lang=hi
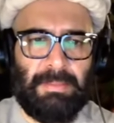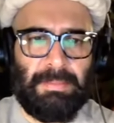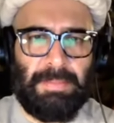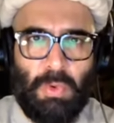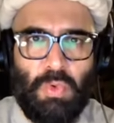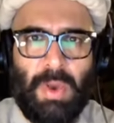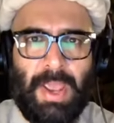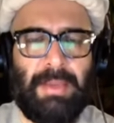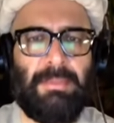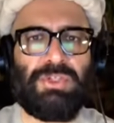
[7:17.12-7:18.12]
बहू
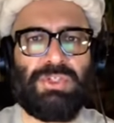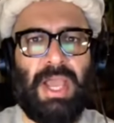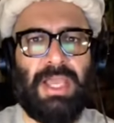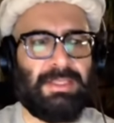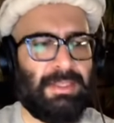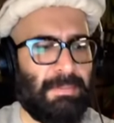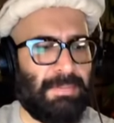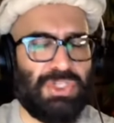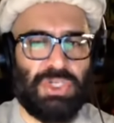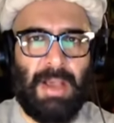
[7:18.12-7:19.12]
हैं शायद
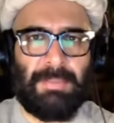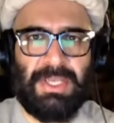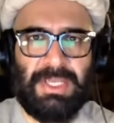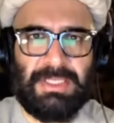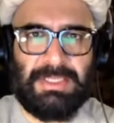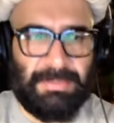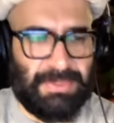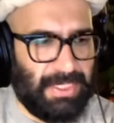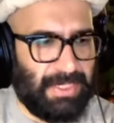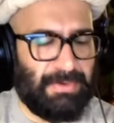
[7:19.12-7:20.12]
पंजाब के
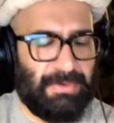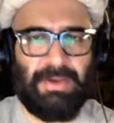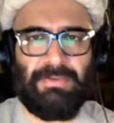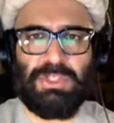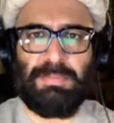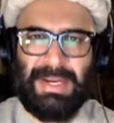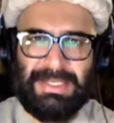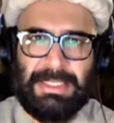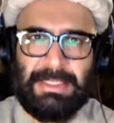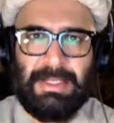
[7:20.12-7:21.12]
सबसे
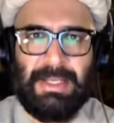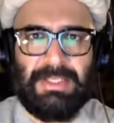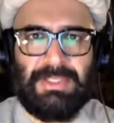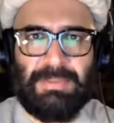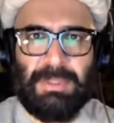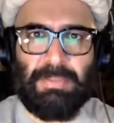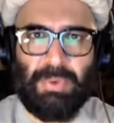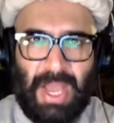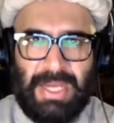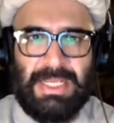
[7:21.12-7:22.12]
रिस्पेक्टेड सबसे
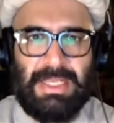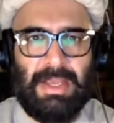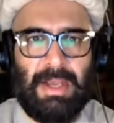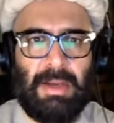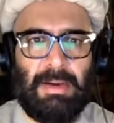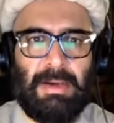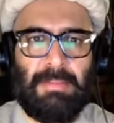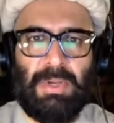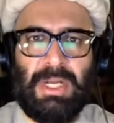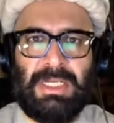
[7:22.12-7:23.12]
पुरानी
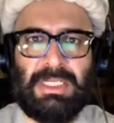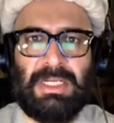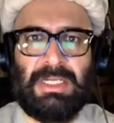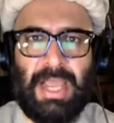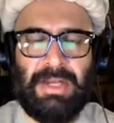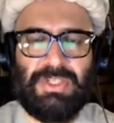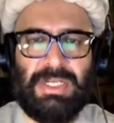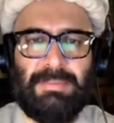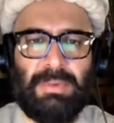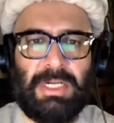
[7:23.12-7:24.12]
पॉलिटिकल
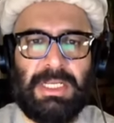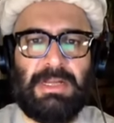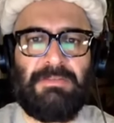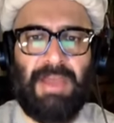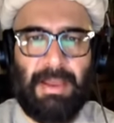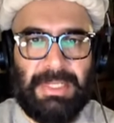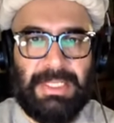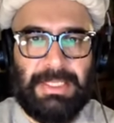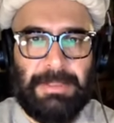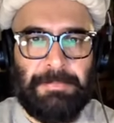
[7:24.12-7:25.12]
डायनेस्टी पॉलिटिकल फैमिली
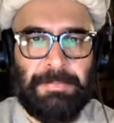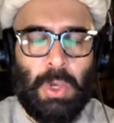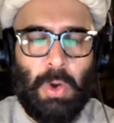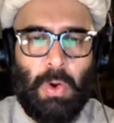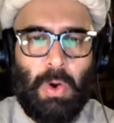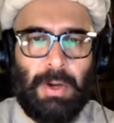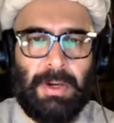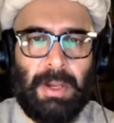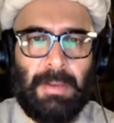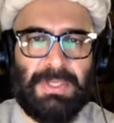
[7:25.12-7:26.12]
की
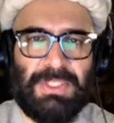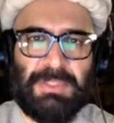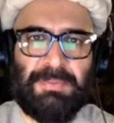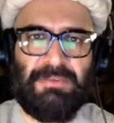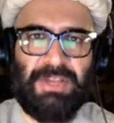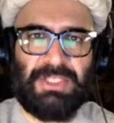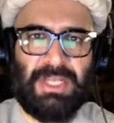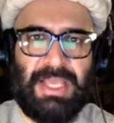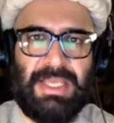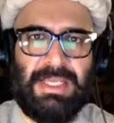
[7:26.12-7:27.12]
और मिसेज परवेज
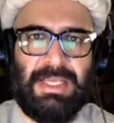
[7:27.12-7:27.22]
इलाही